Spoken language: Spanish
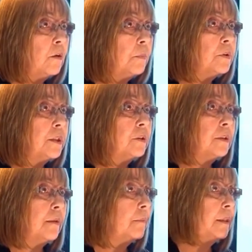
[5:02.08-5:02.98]
procesos
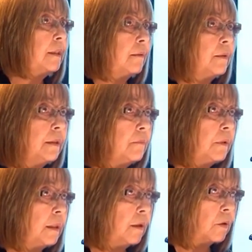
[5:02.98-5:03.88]
eran prácticamente
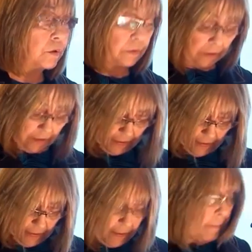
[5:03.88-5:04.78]
empíricos.
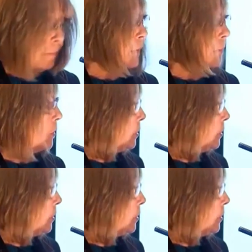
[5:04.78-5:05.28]
Por lo